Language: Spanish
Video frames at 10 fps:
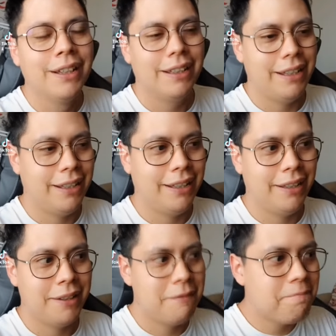
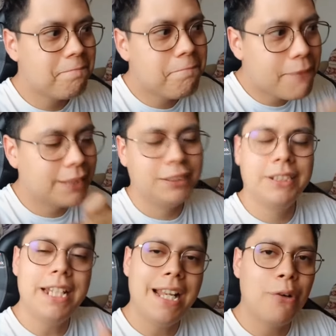Eh, si
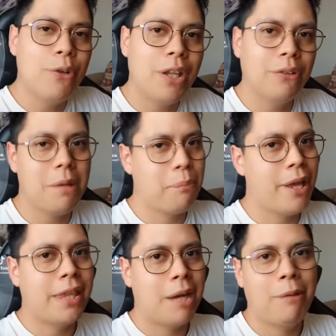tienen alguna duda
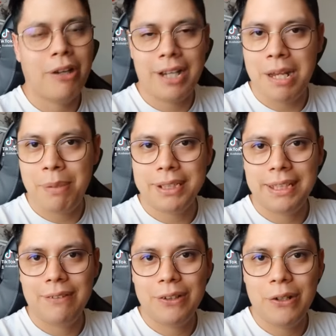pueden dejármelo acá en la parte
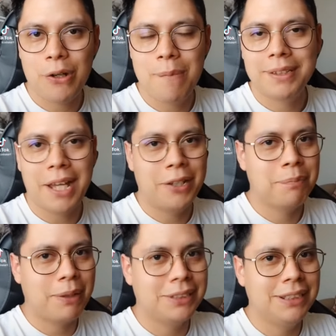de abajo de los comentarios,
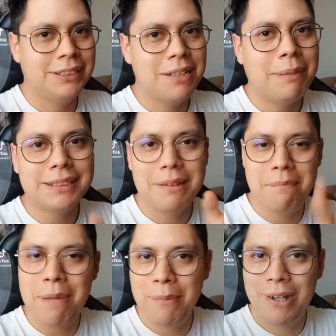pero sin decir más,
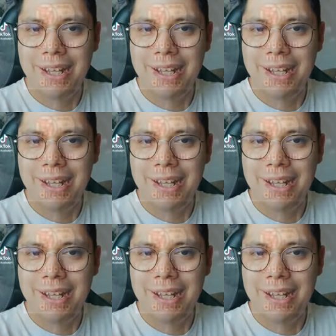vamos